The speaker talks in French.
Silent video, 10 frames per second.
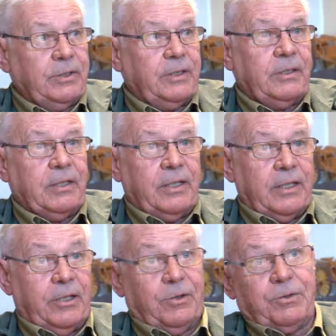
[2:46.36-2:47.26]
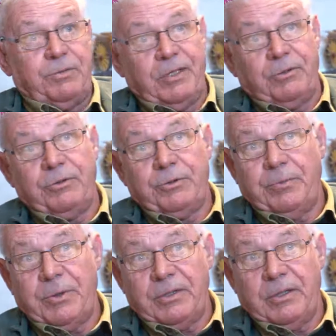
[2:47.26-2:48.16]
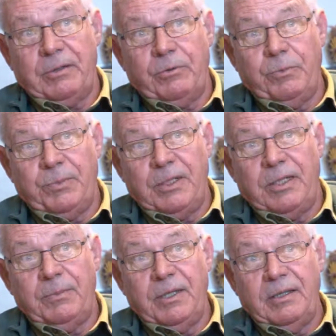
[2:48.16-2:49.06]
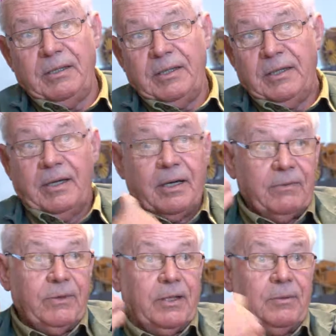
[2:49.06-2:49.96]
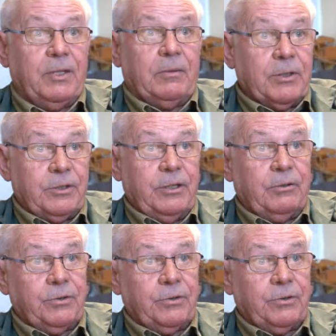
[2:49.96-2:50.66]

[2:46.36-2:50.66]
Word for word: Et, et ensuite, je passe au petit débit avec les petites machines que